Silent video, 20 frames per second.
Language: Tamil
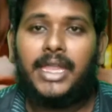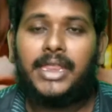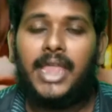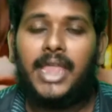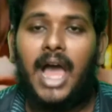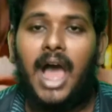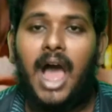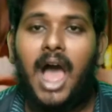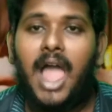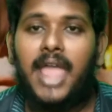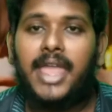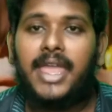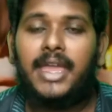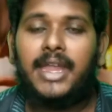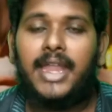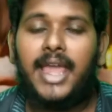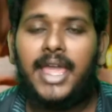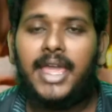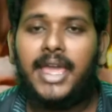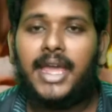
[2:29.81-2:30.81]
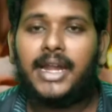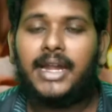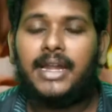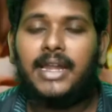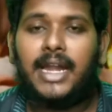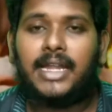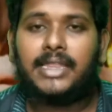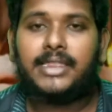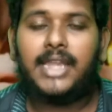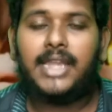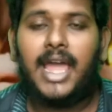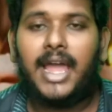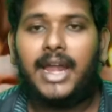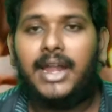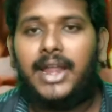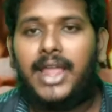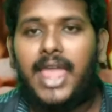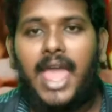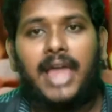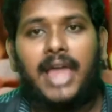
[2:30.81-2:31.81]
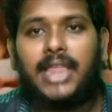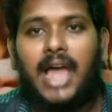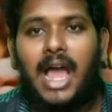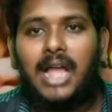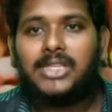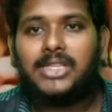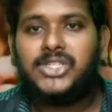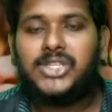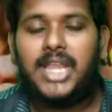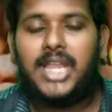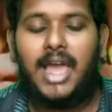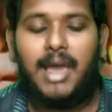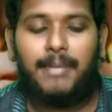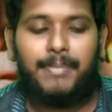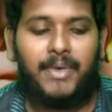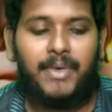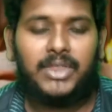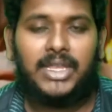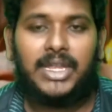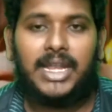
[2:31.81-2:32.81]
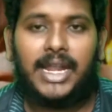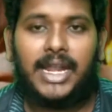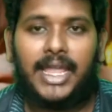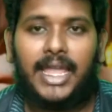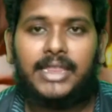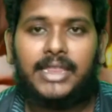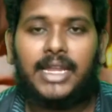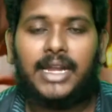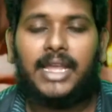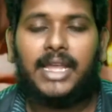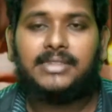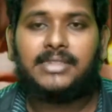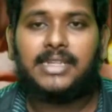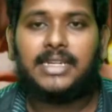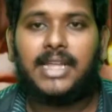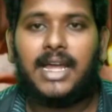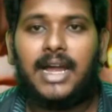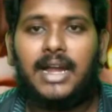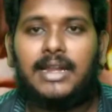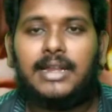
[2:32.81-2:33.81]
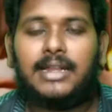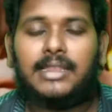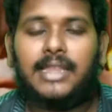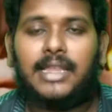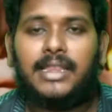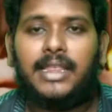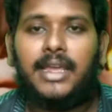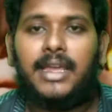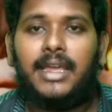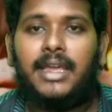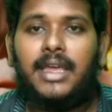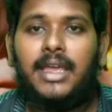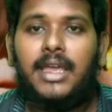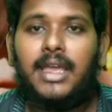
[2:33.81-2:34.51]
இந்த ஆங்கிலேயர்கள் நடத்தினாங்க இல்லையா அந்த ஆட்சியில அப்ப வந்து நிறைய தடை சட்டங்கள் இருந்தது